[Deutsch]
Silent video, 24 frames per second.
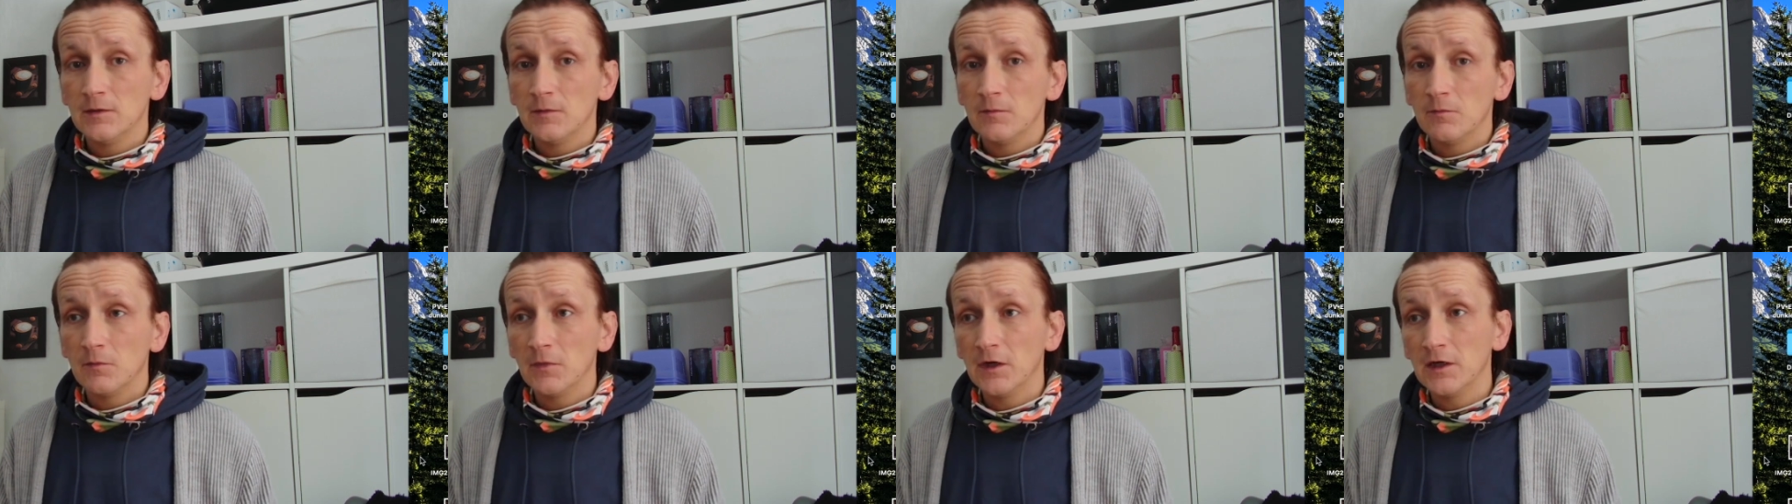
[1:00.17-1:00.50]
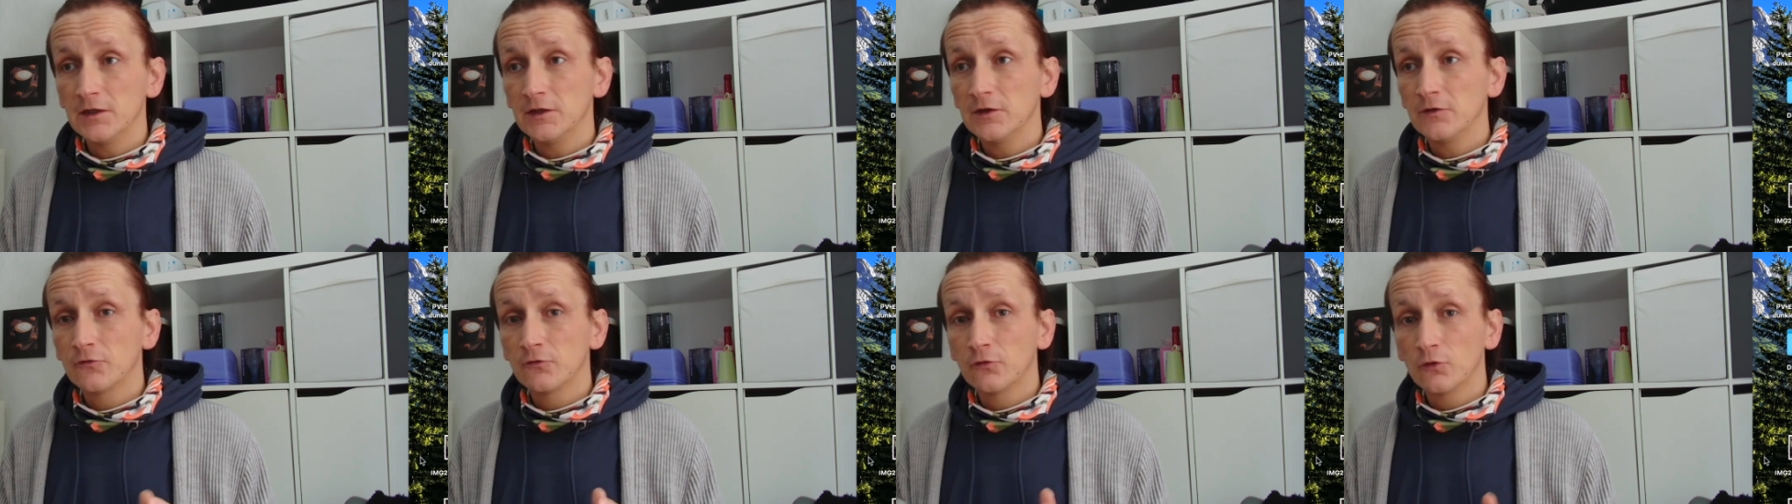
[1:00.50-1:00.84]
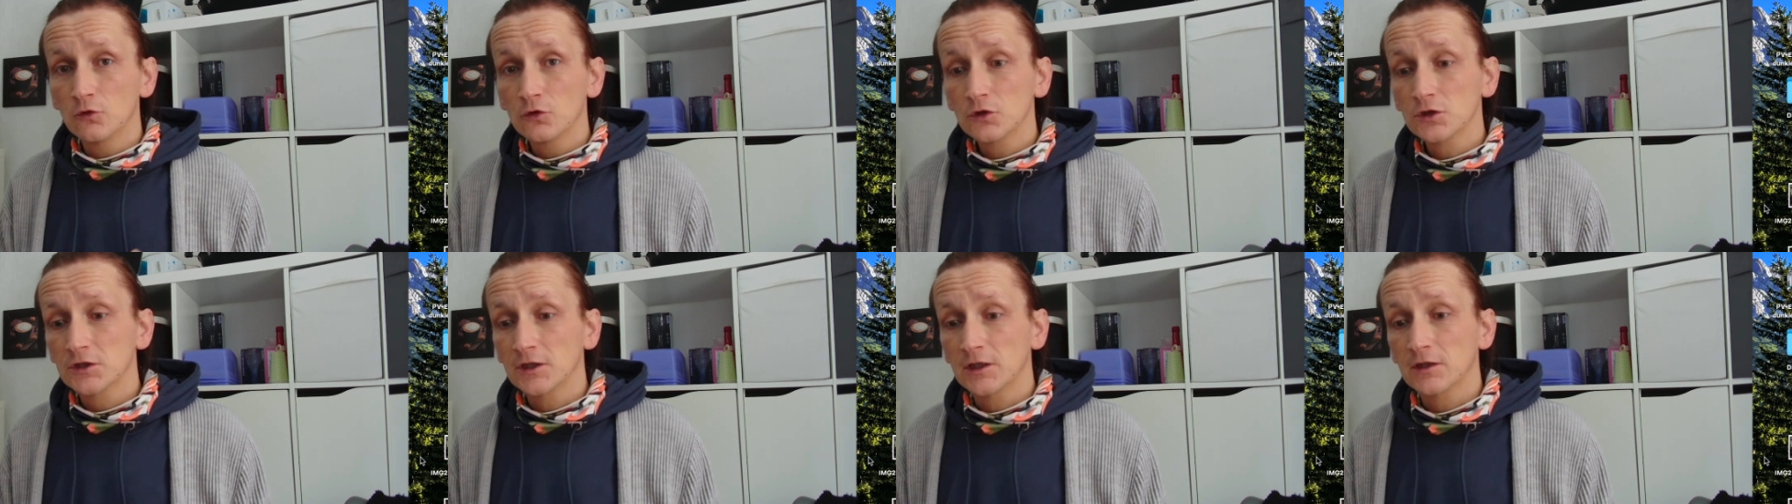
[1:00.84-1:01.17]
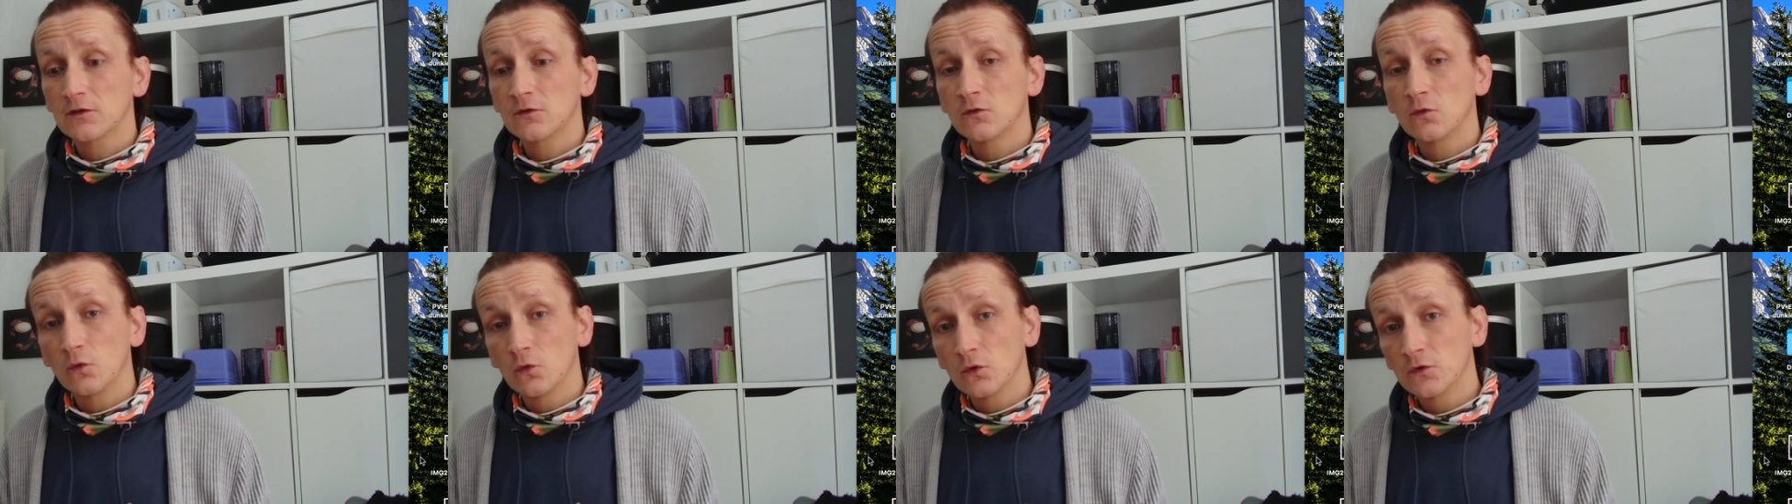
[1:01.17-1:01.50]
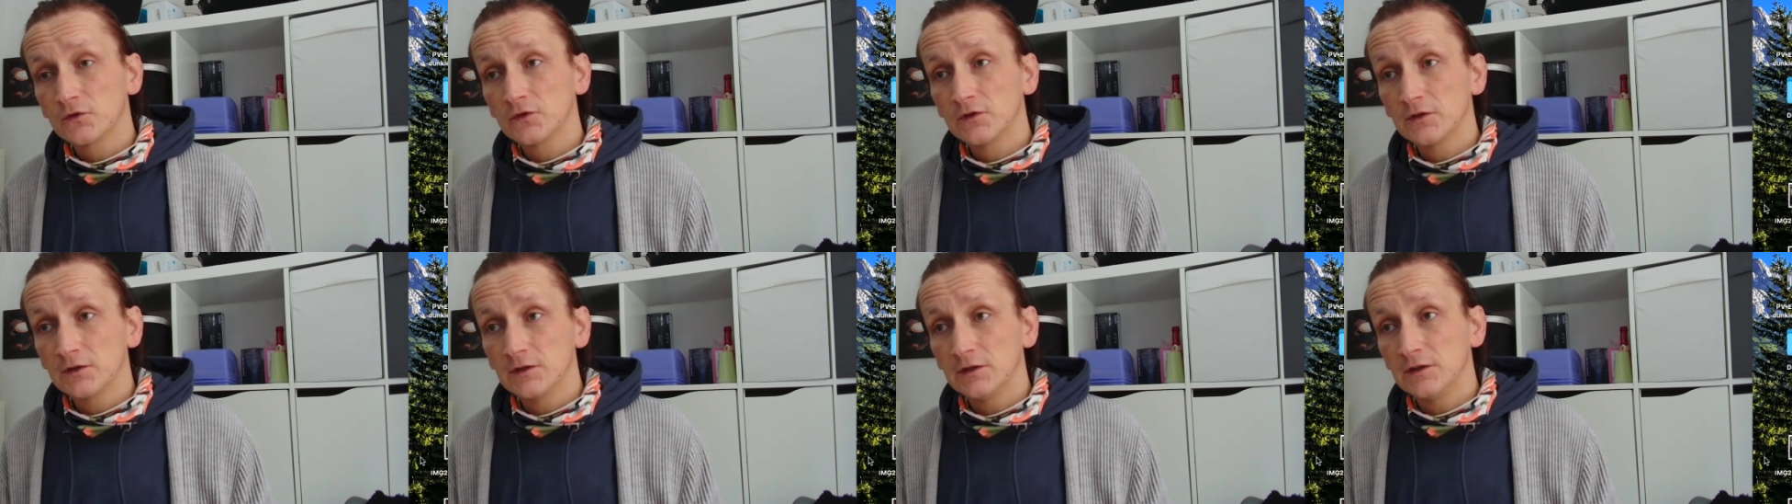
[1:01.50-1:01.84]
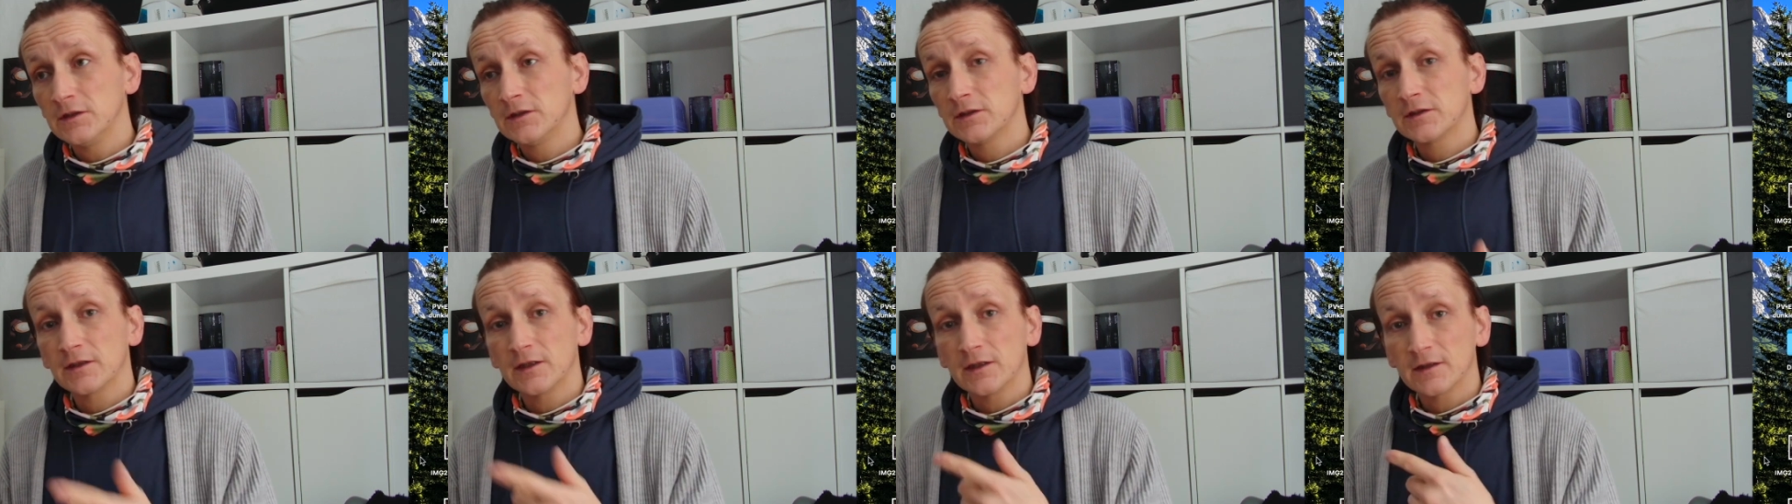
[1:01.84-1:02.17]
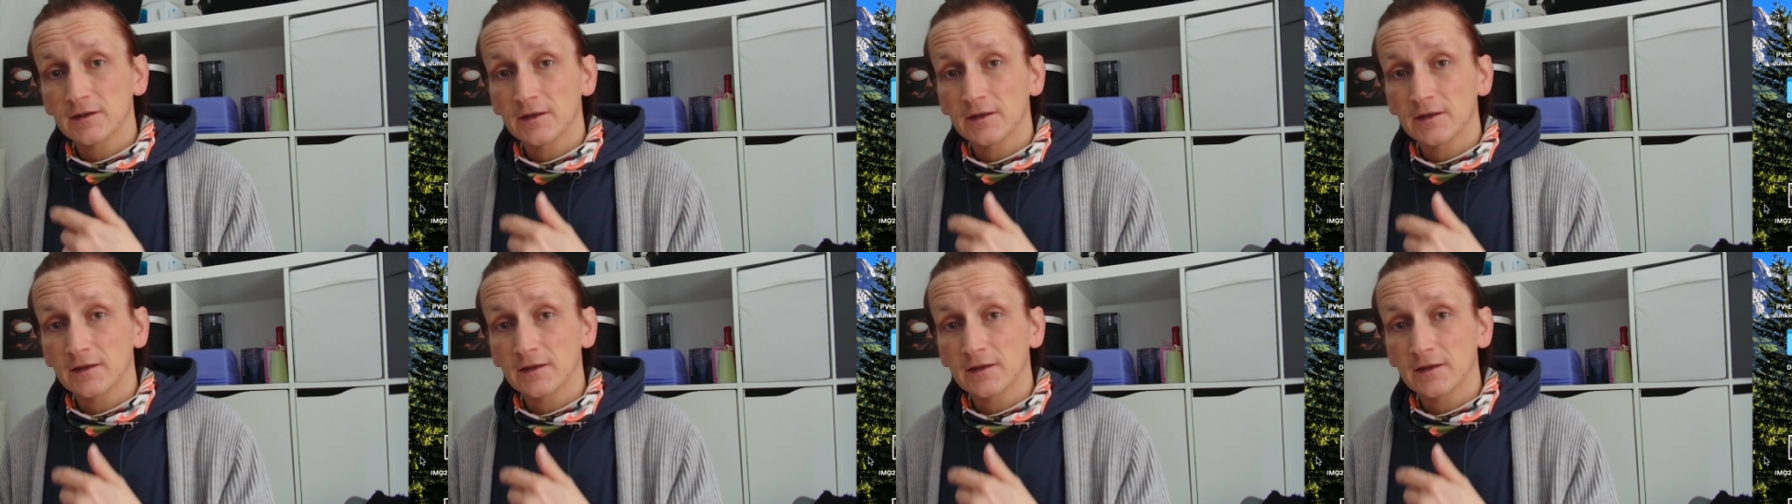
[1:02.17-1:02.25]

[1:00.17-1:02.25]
meine Funksteckdose, die ich da